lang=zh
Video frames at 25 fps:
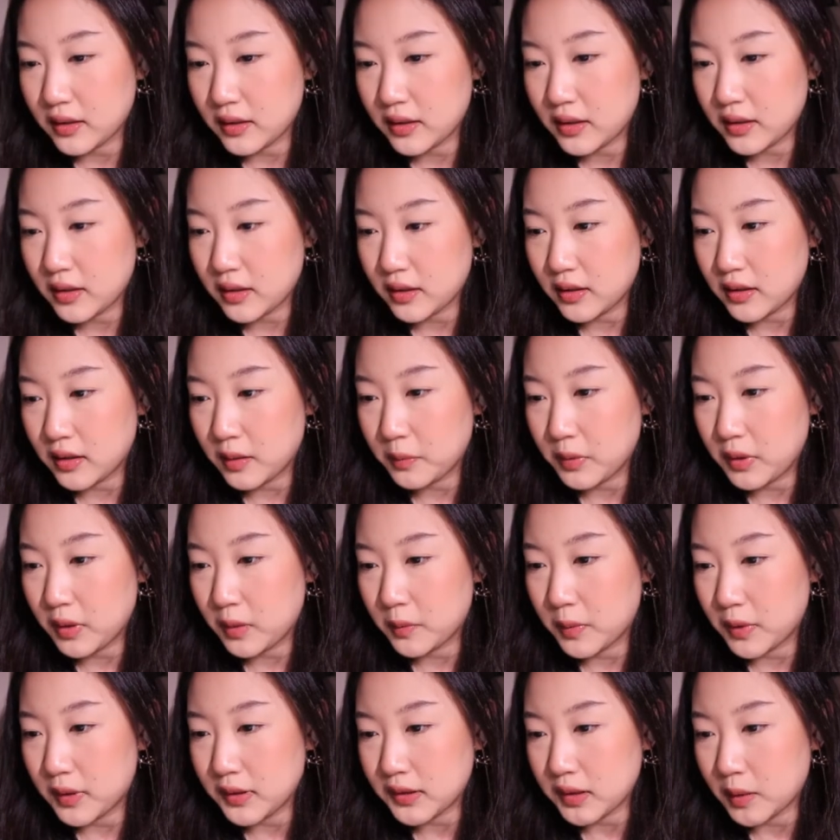要要要
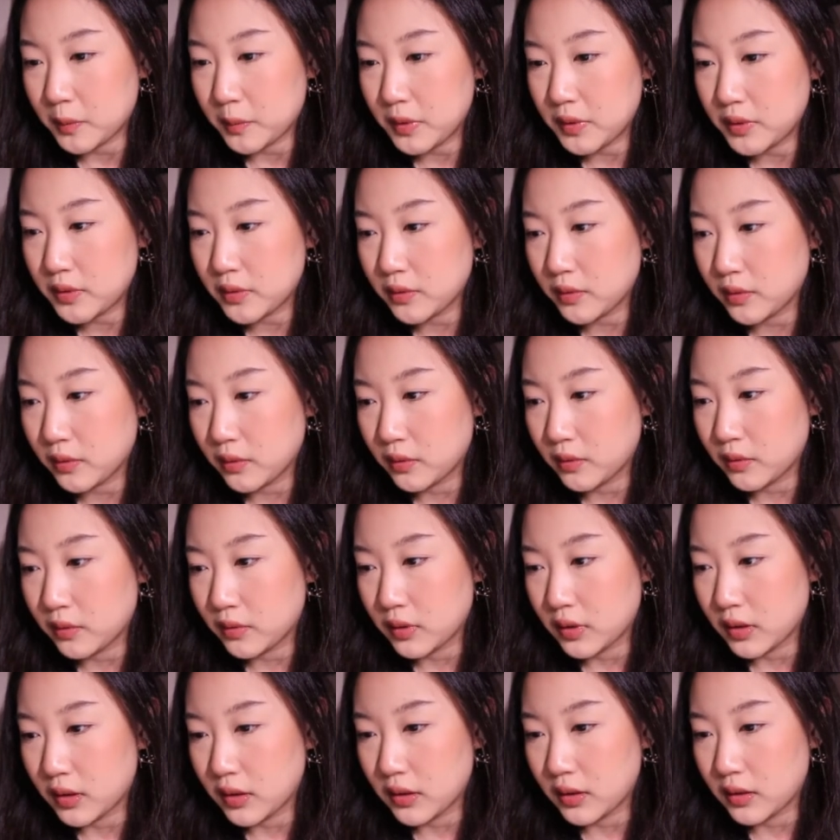不然咱们就
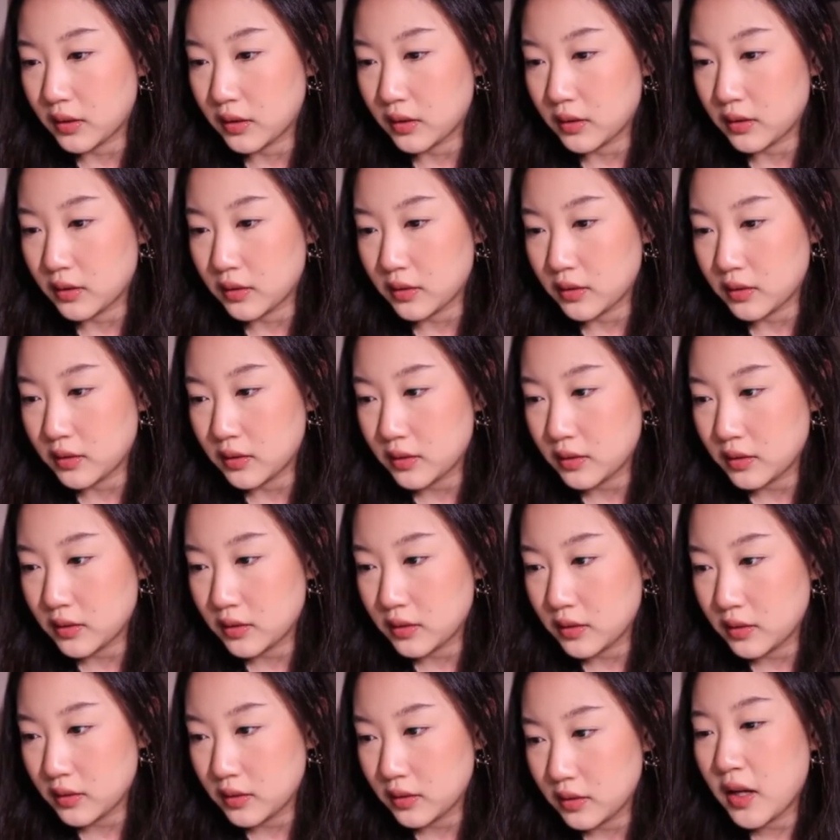呃，
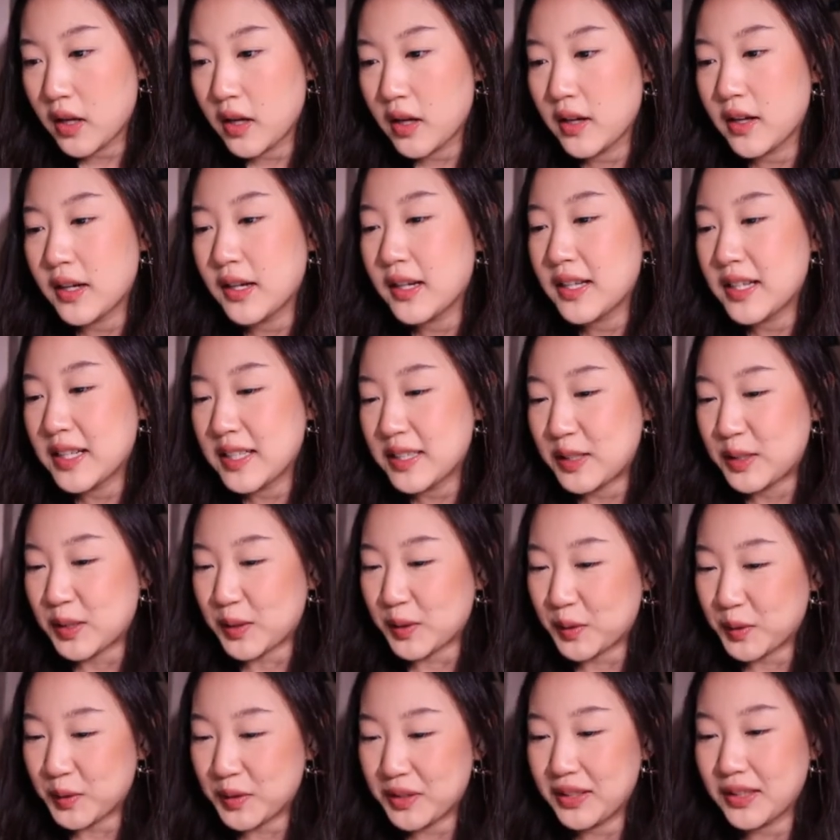
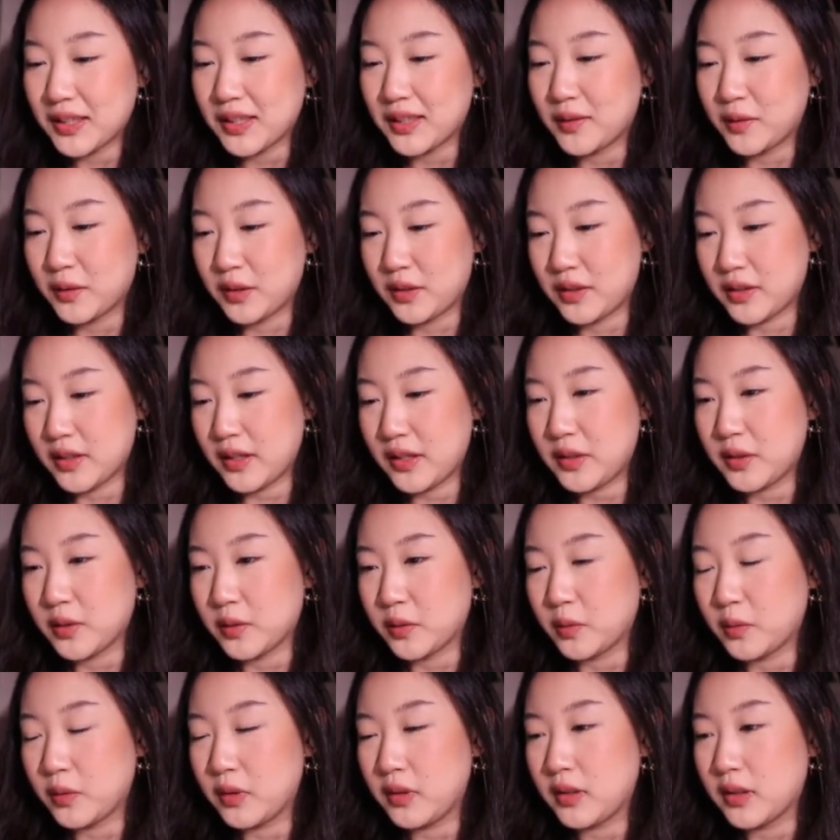求婚了，我直接
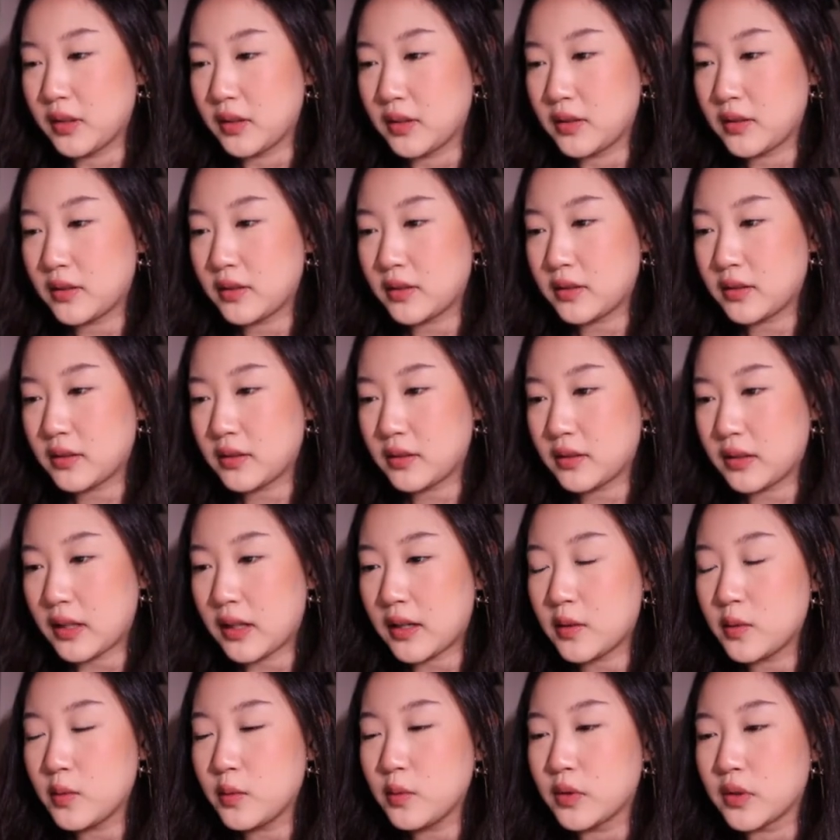求婚了。
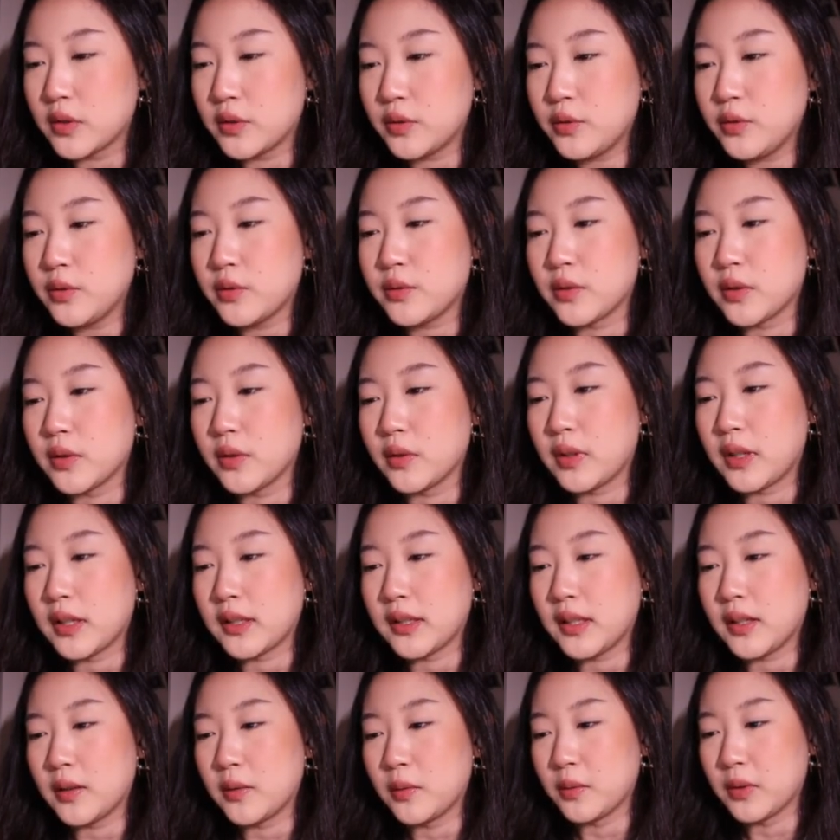他如果拒绝的话，
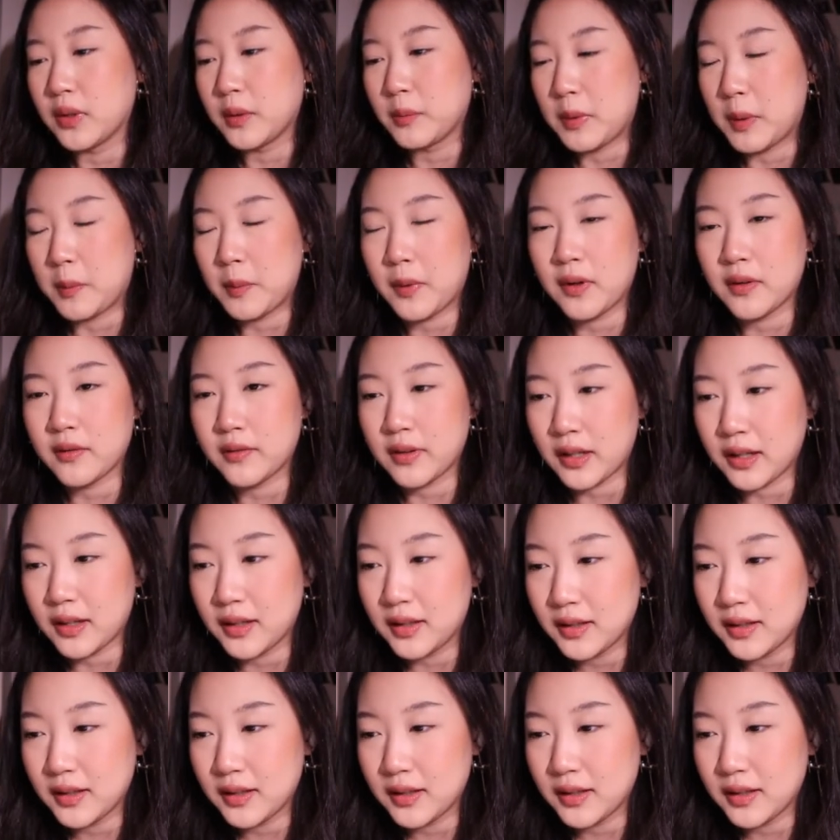那我也没办法。